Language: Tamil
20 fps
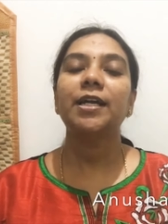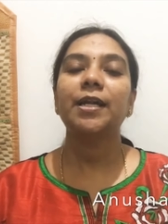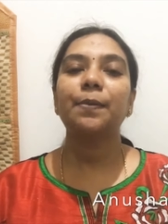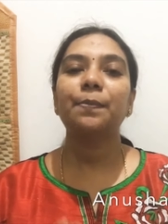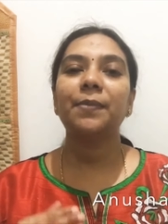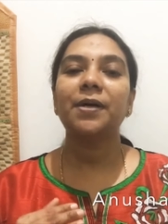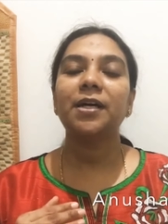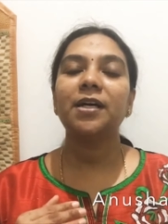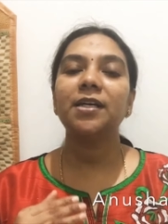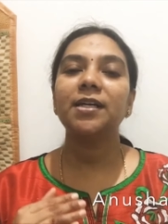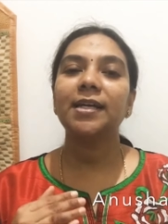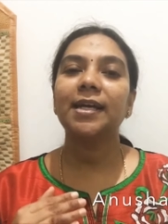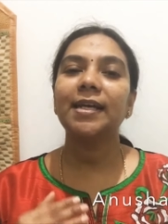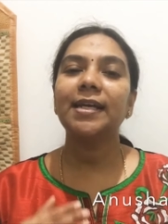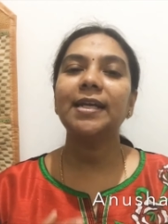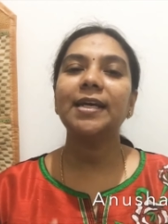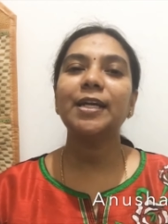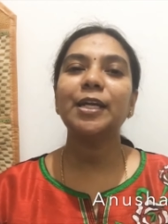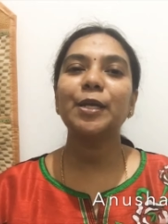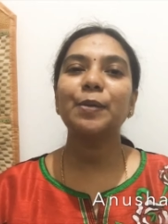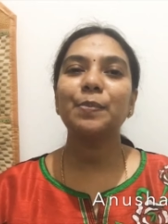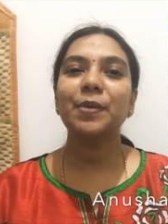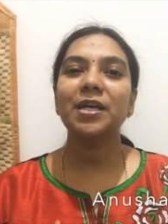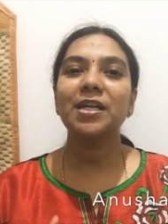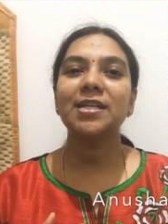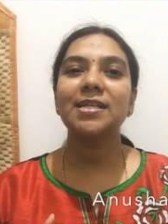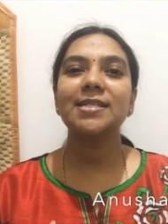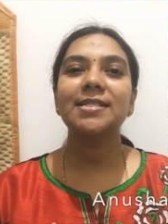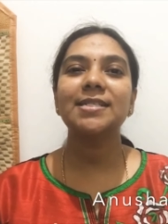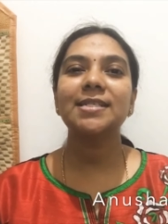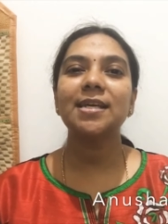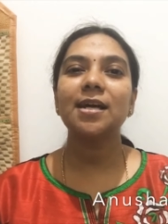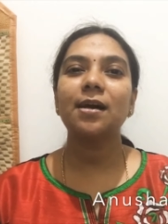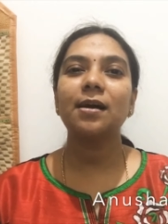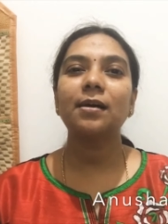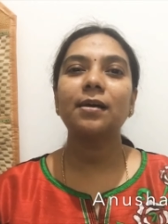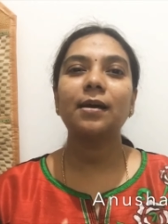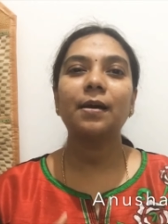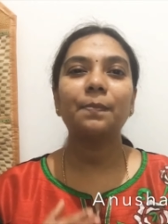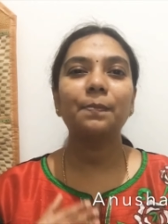நம்ம எல்லாரையுமே
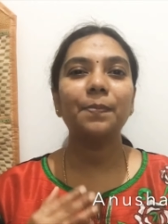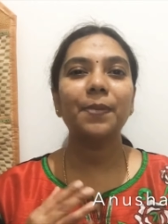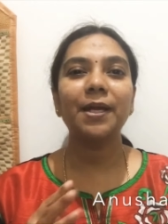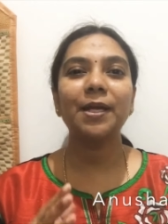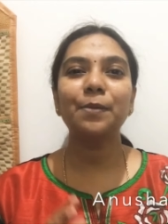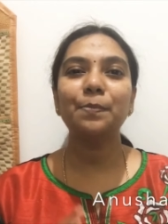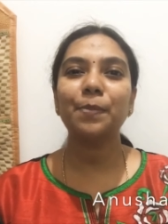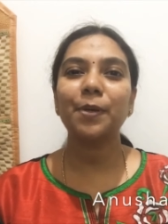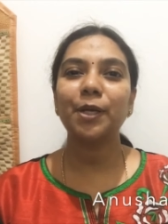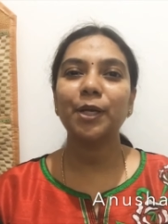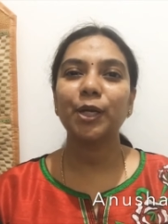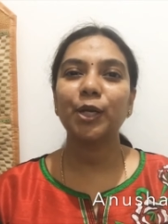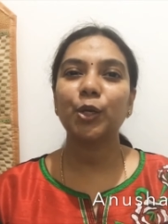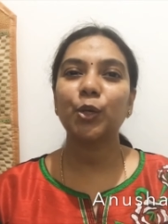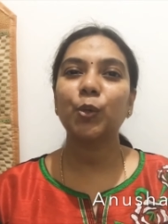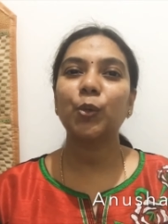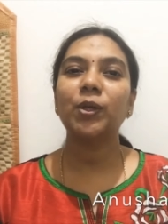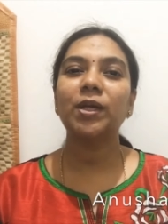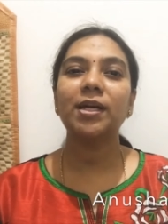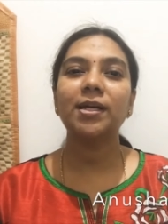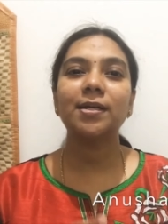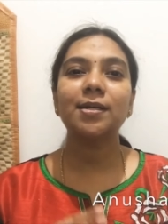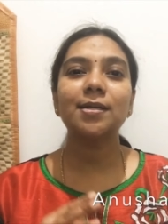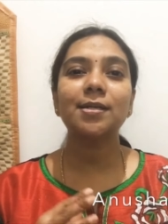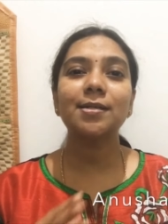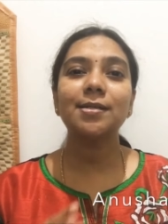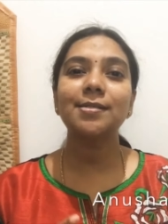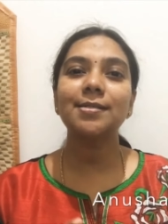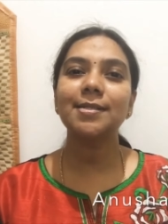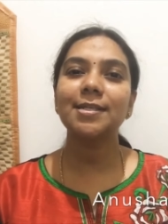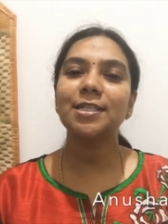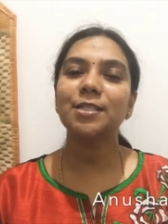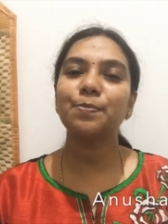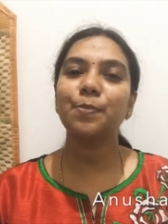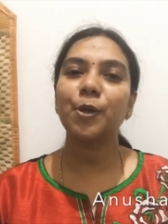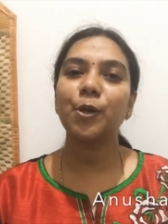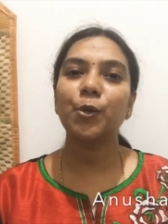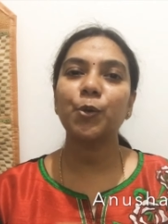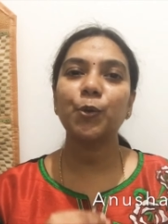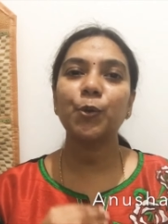ஈஸியாக கம்ப்ளைண்ட் பண்ணிடுறோம் இல்லை க்ரிட்டிசைஸ்
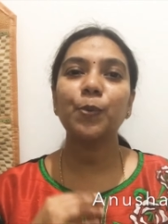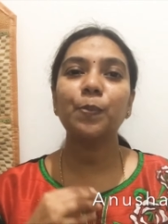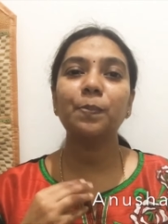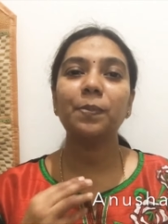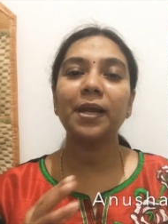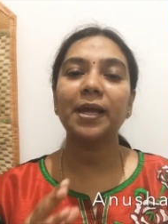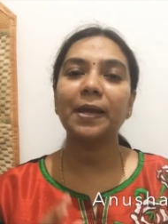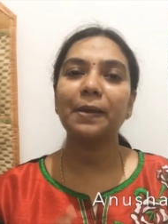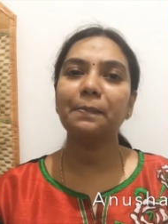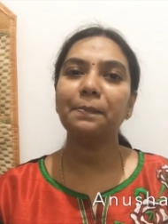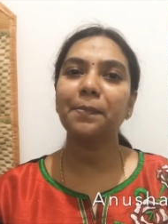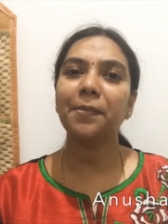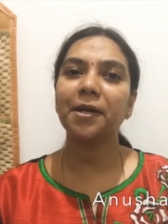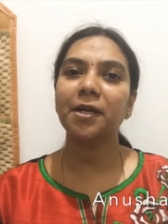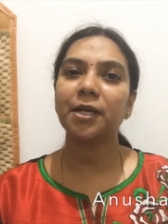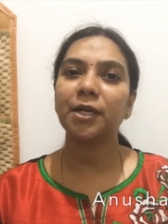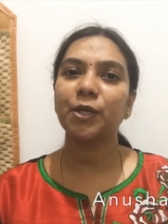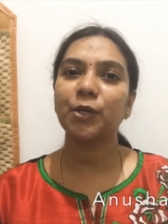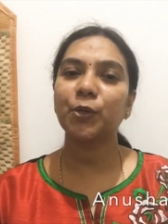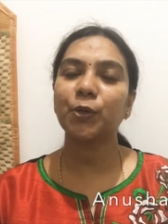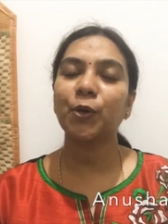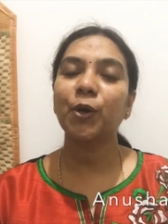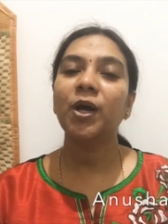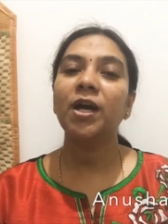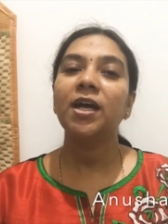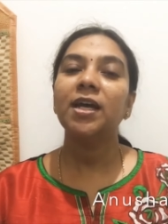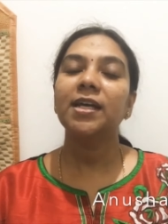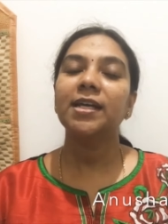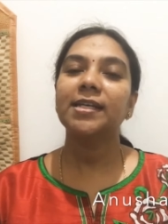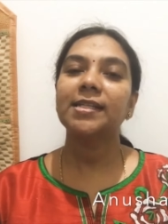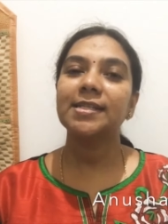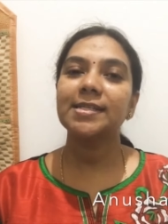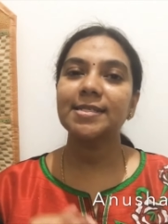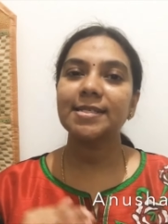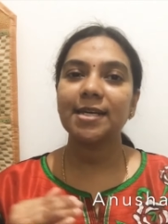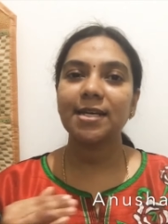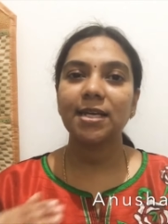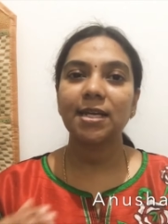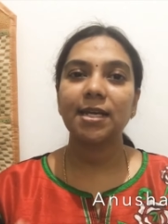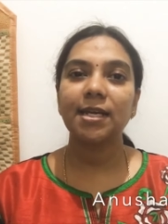பண்ணுறோம் ப்ளேம் பண்ணிடுறோம் இது
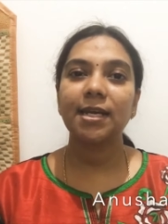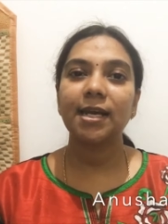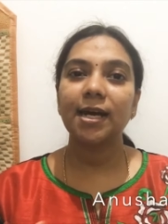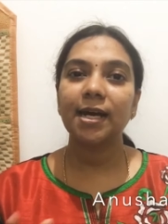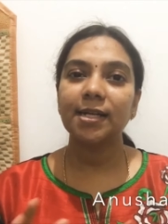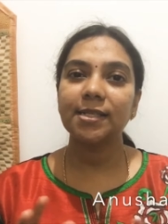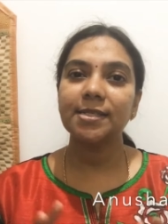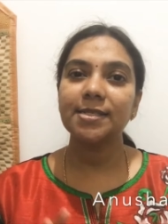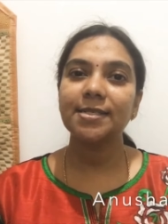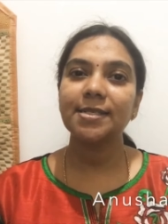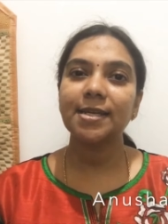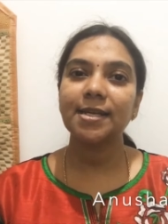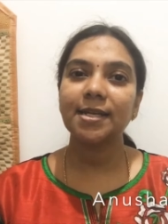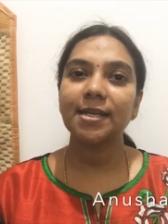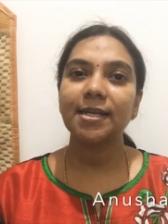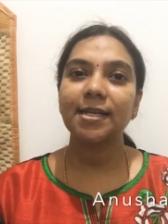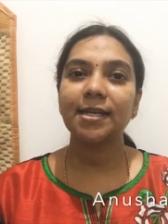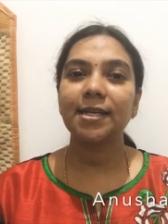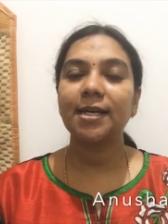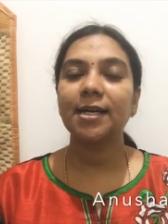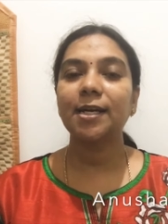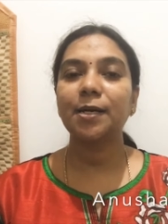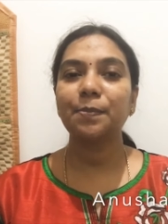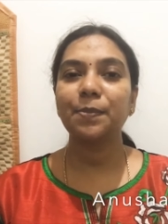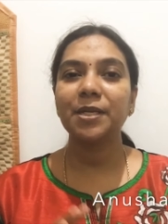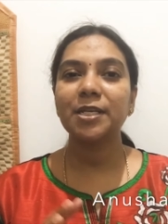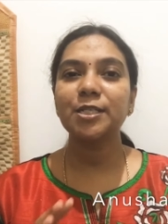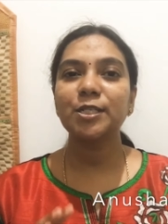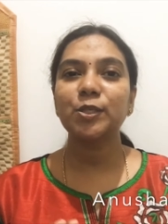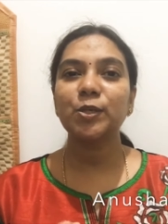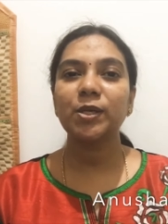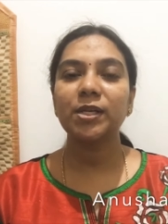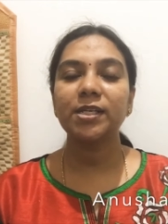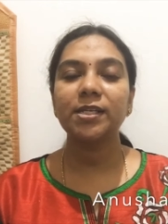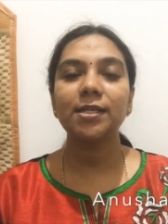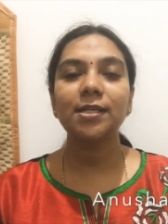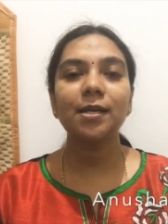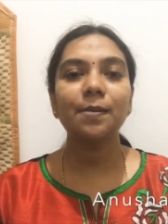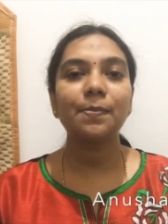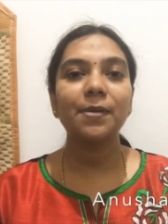சரியில்லை அது சரியில்லை அப்படின்னு
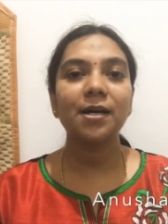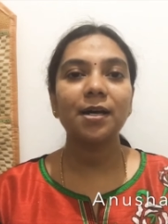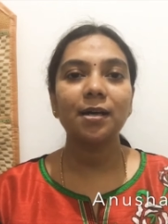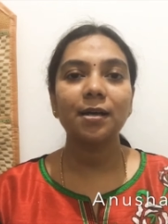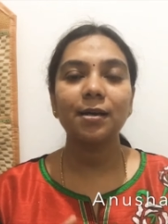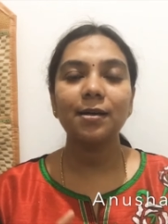சொல்லிட்டு நம்ம